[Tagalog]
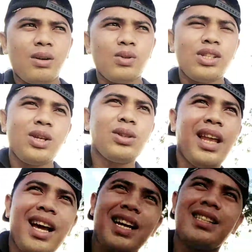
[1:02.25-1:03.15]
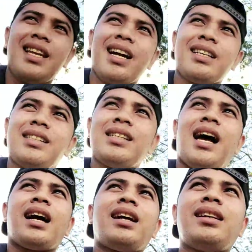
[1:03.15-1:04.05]
kung sino talaga sila kasi
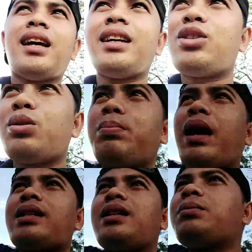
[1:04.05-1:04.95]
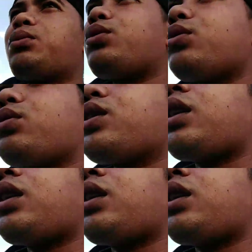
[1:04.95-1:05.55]
sa akin ay surprise din po kung